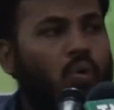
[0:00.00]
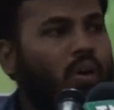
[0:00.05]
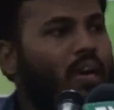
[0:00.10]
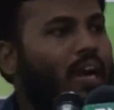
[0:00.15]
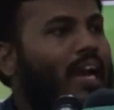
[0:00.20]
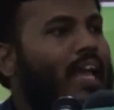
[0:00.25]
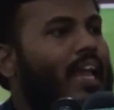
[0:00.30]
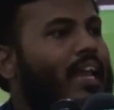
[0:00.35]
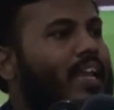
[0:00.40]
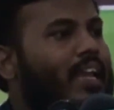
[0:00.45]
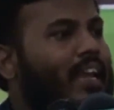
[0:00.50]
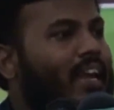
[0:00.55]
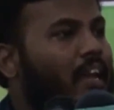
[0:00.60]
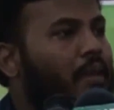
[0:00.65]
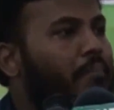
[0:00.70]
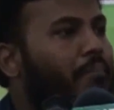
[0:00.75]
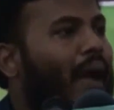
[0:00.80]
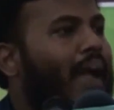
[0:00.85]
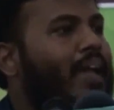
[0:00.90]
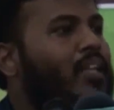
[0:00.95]
உங்களை
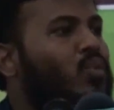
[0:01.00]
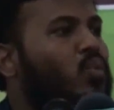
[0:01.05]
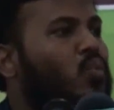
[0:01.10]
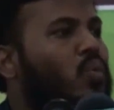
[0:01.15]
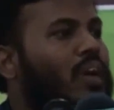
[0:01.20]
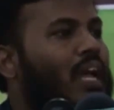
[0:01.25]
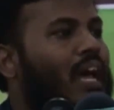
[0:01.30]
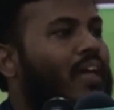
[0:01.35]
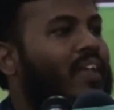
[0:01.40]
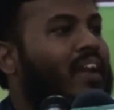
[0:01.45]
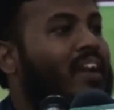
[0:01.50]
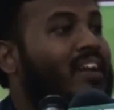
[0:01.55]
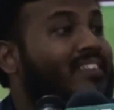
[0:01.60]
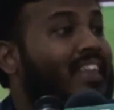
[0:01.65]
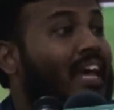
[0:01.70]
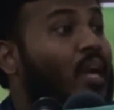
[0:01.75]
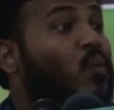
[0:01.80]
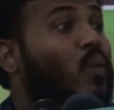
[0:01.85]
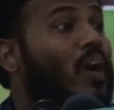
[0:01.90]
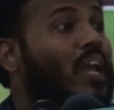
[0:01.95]
நீங்களே மாய்த்து
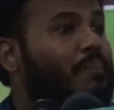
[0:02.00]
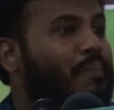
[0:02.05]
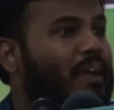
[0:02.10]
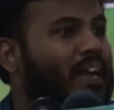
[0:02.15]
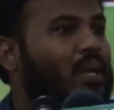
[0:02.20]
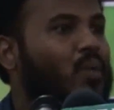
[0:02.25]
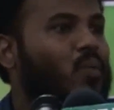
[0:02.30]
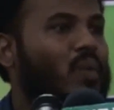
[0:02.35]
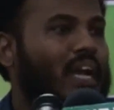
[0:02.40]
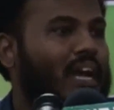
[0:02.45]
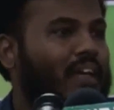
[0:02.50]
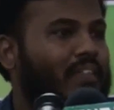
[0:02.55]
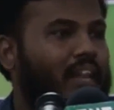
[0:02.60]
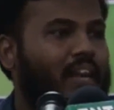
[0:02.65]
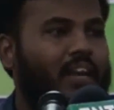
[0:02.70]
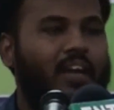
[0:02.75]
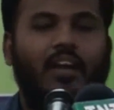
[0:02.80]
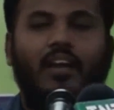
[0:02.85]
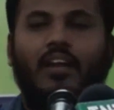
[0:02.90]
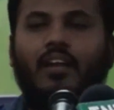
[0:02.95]
கொள்ளாதீர்கள் தற்கொலை பண்ணி
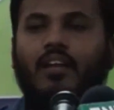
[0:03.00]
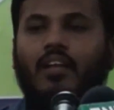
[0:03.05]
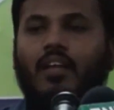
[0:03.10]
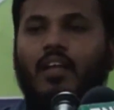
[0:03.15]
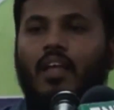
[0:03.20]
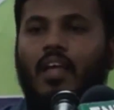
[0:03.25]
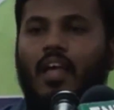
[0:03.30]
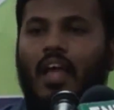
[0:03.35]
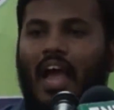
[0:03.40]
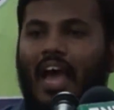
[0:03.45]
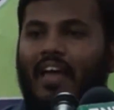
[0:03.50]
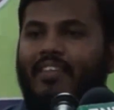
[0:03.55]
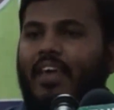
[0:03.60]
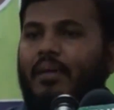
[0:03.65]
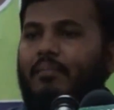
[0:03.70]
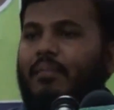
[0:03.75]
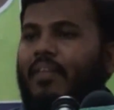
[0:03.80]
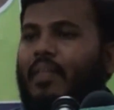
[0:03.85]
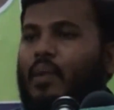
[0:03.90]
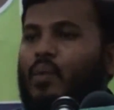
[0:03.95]
கொள்ளாதீர்கள்
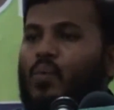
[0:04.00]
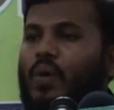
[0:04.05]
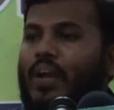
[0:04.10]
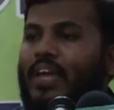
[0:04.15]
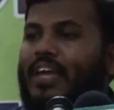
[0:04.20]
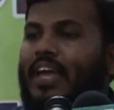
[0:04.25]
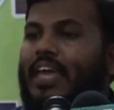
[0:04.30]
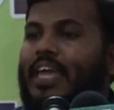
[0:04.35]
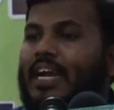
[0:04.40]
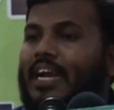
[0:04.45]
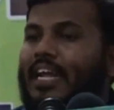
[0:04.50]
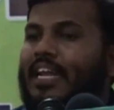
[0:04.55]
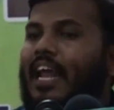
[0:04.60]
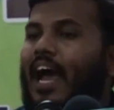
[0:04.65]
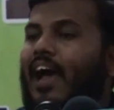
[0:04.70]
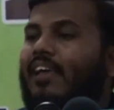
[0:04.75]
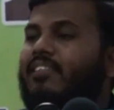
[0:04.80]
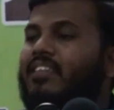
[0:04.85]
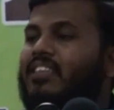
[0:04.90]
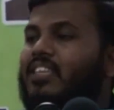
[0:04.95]
அதே மாதிரி உங்களுடைய கைகளை
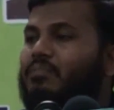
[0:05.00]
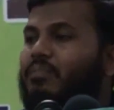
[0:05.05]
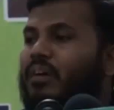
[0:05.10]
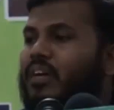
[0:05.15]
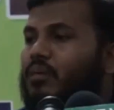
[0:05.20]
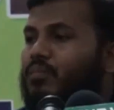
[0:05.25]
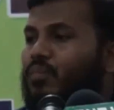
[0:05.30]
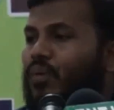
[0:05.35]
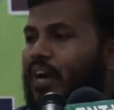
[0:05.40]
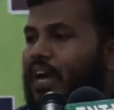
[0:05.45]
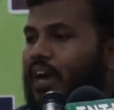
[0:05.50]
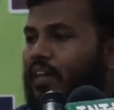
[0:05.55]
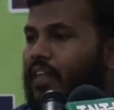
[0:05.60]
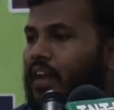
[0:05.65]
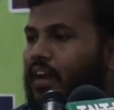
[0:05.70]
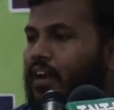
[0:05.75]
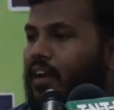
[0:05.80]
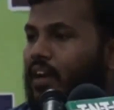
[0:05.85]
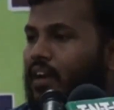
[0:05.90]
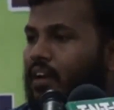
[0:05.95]
நாசத்தின் பக்கம்
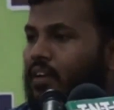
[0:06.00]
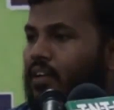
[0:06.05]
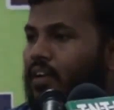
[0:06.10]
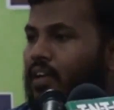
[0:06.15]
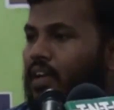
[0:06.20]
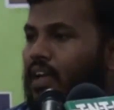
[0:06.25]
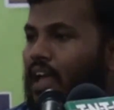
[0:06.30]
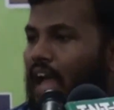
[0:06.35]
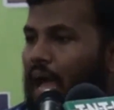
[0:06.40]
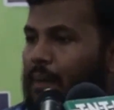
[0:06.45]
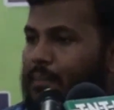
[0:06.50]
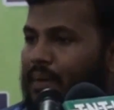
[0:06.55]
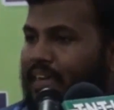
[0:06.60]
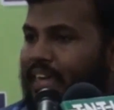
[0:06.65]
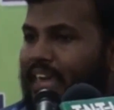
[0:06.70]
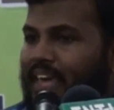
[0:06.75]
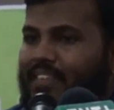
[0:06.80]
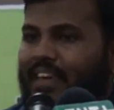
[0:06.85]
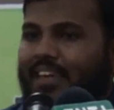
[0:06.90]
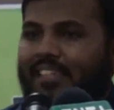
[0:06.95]
போடாதீர்கள் அப்ப
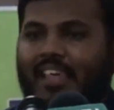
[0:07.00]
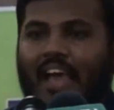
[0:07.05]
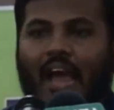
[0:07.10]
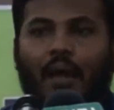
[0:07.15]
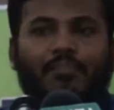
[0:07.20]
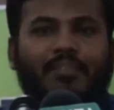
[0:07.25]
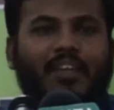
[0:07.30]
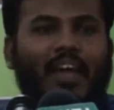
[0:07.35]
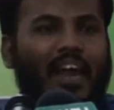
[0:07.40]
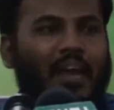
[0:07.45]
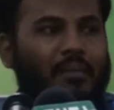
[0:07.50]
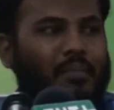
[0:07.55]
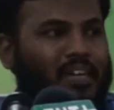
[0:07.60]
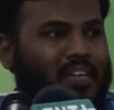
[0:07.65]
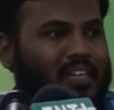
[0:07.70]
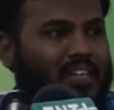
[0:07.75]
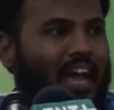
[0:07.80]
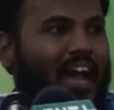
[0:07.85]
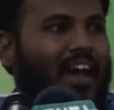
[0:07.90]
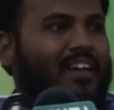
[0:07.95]
எதை சாப்பிட்டா
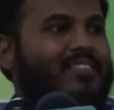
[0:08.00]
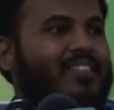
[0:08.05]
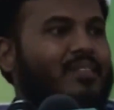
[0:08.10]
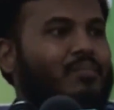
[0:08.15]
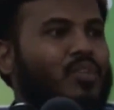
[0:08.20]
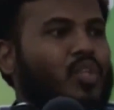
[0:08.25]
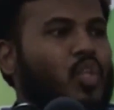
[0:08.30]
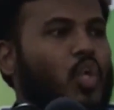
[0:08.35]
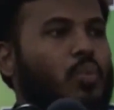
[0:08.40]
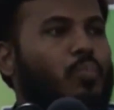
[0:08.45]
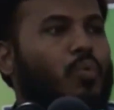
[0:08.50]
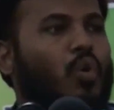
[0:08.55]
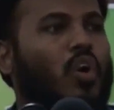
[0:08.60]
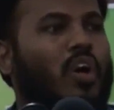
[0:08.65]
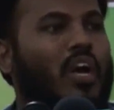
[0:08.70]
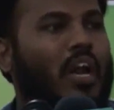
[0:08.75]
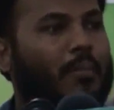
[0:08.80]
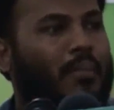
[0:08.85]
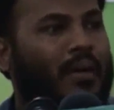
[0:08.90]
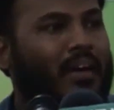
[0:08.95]
நமக்கு நாசம் வந்துருமோ
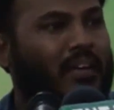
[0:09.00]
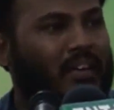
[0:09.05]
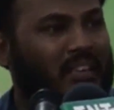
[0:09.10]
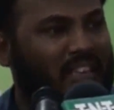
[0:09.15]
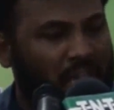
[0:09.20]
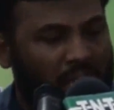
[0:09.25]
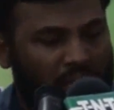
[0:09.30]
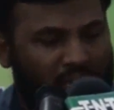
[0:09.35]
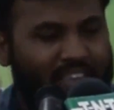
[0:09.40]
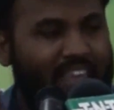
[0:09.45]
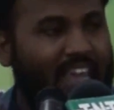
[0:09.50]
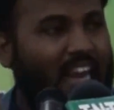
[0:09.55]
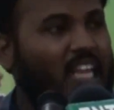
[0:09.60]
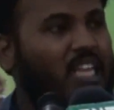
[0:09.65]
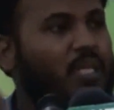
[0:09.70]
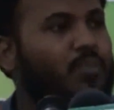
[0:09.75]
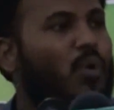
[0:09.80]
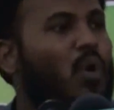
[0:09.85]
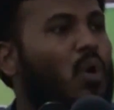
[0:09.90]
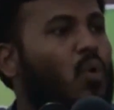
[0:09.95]
நம்ம
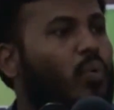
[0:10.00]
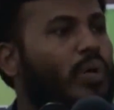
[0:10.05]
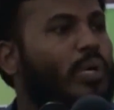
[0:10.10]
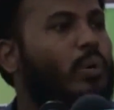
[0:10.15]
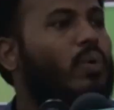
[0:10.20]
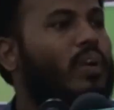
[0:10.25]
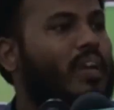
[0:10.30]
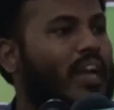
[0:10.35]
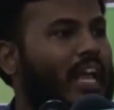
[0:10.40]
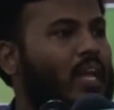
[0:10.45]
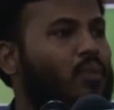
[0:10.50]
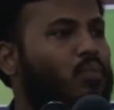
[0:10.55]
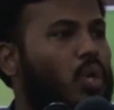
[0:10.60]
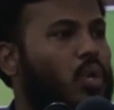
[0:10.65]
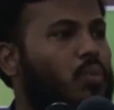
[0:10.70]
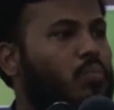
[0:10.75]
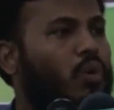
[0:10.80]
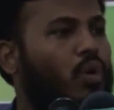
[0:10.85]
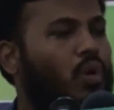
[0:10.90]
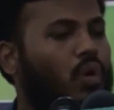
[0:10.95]
இறந்து போகக்கூடிய ஒரு நிலை
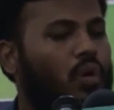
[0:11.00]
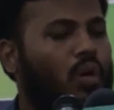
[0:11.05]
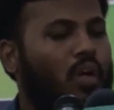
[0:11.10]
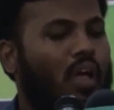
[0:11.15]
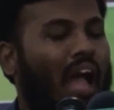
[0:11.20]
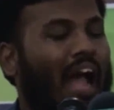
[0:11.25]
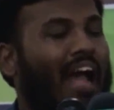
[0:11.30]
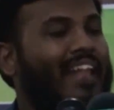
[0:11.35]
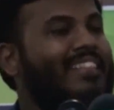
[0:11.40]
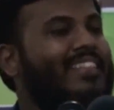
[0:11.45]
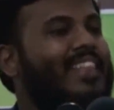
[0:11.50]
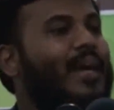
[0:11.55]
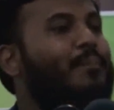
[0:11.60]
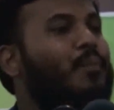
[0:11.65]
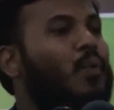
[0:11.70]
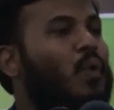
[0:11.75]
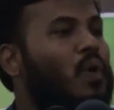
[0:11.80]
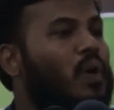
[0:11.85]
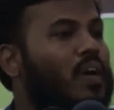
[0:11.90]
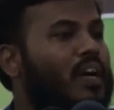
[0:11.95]
வருமோ அந்த
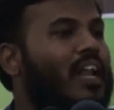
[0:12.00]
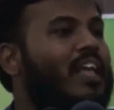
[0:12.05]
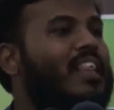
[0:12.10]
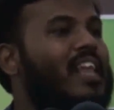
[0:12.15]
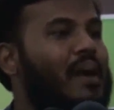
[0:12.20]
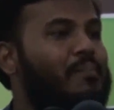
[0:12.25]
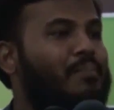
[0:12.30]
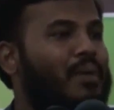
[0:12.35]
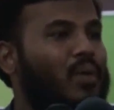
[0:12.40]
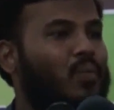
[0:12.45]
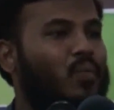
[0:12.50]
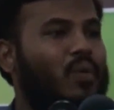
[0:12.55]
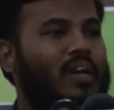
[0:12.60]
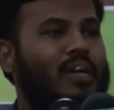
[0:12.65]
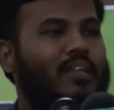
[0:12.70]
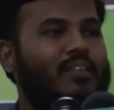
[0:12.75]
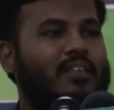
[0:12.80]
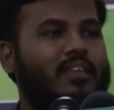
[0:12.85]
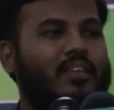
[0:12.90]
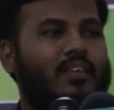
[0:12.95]
பொருட்களை
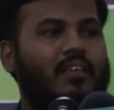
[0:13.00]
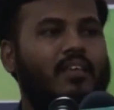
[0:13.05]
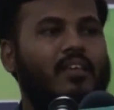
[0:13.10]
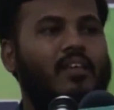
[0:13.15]
சாப்பிடக்கூடாது